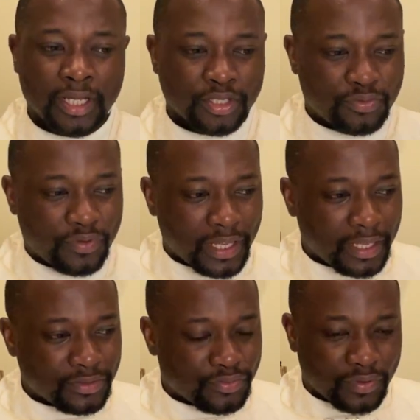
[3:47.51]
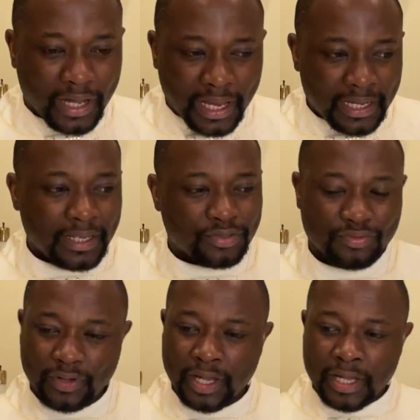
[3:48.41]
Tu vas, tu vas aller, tu
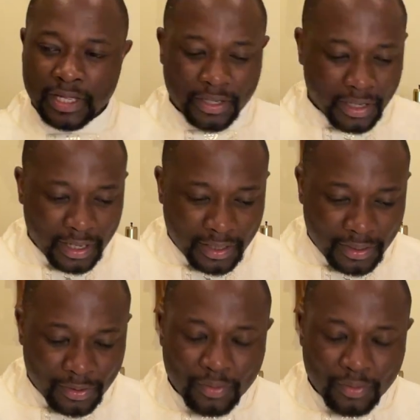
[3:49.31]
vas le,